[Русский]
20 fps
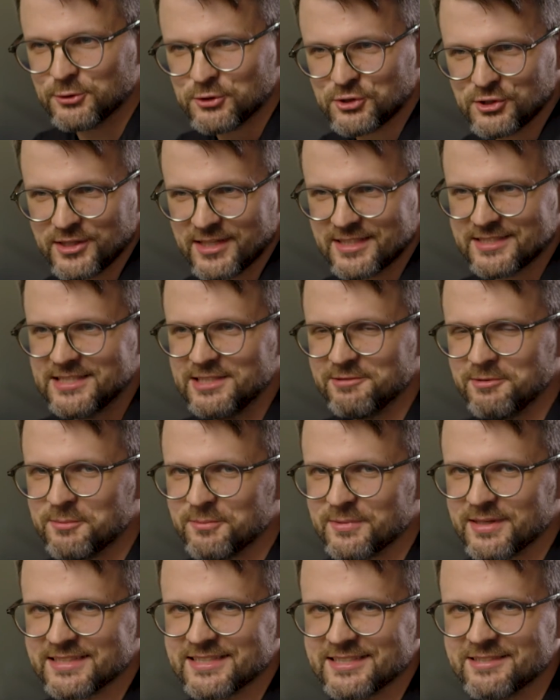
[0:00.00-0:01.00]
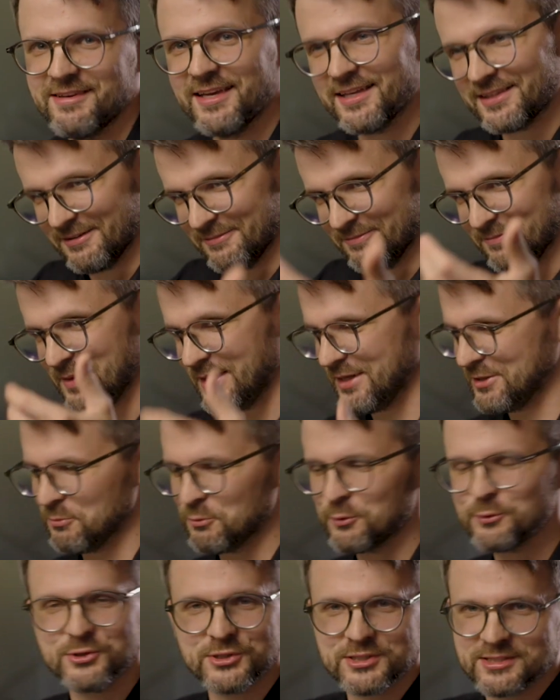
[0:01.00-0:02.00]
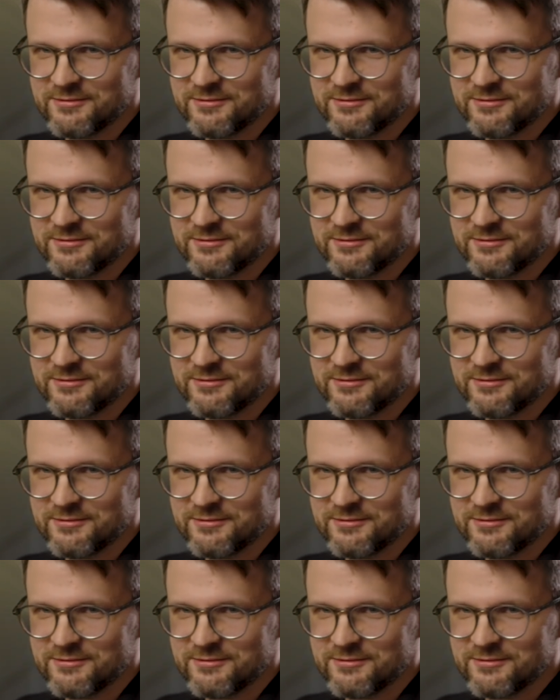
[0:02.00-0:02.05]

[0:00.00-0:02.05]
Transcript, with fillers: с очень красивым светом. При этом куча